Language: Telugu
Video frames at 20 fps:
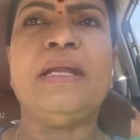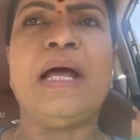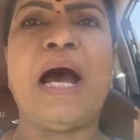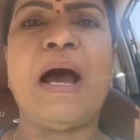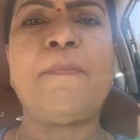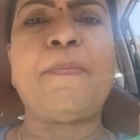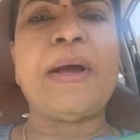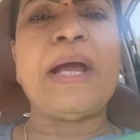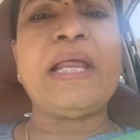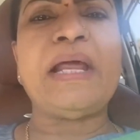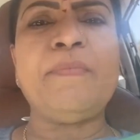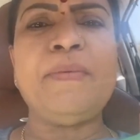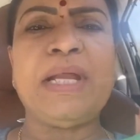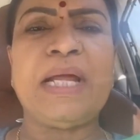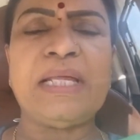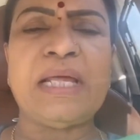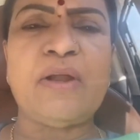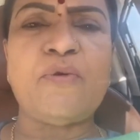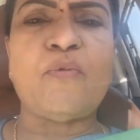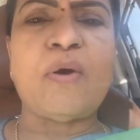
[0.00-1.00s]
నా పైన
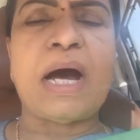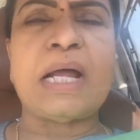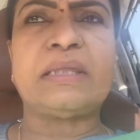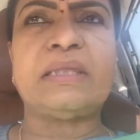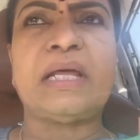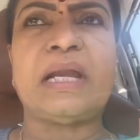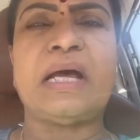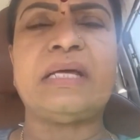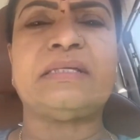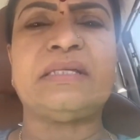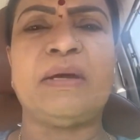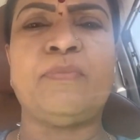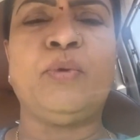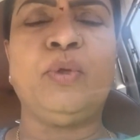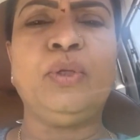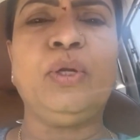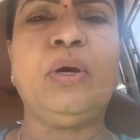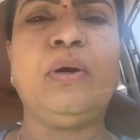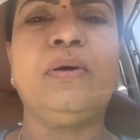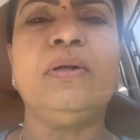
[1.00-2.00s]
మీరు ఏదైనా వార్త రాసే
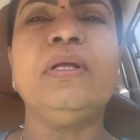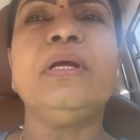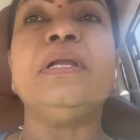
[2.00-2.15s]
ముందు